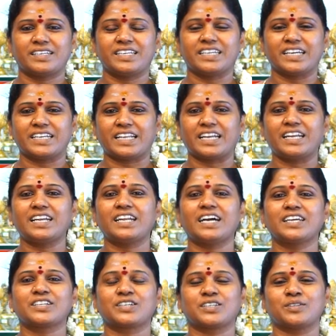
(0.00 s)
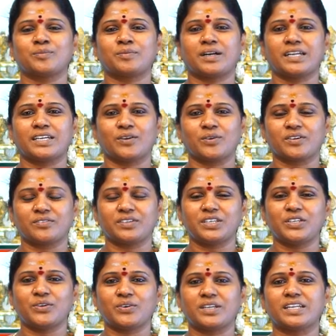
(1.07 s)
நீங்கள் நல்லா இருக்கணுமா நான் உங்கள்
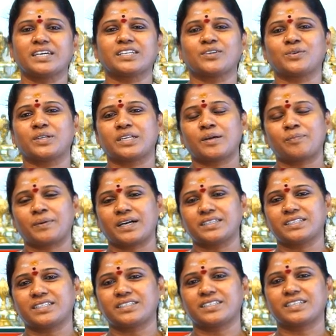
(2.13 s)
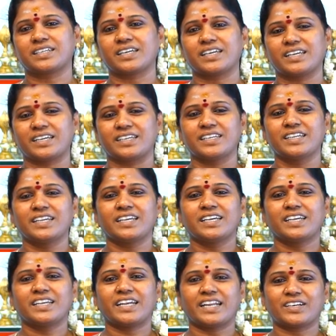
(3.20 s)
வீடியோவெல்லாம் ரெகுலராக பார்த்துட்ருக்கேன்
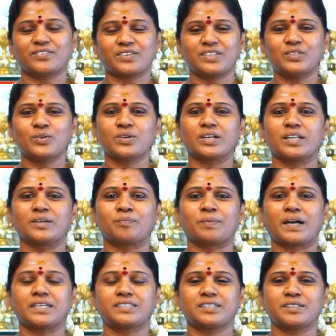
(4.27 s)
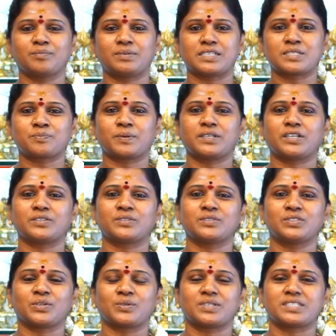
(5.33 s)
எனக்கு வந்து உங்களை பார்த்து ப்ளஸ்
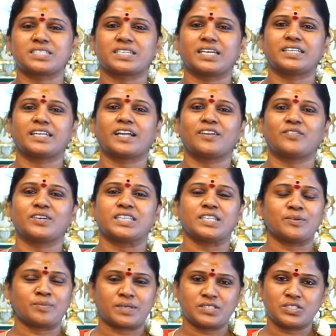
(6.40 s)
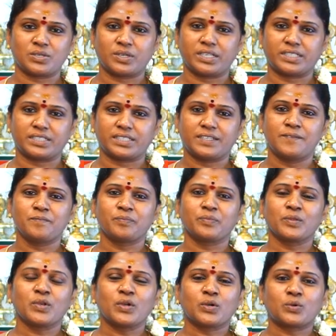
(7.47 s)
பண்ணணும்னு தோணுச்சு அதனால் வந்தேம்மான்னு சொல்லிட்டு
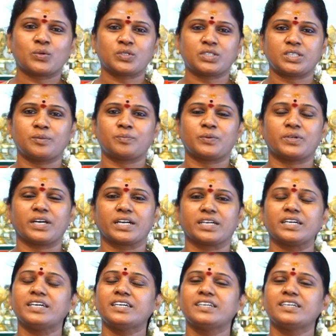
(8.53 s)
கொடுத்துட்டு போனாங்க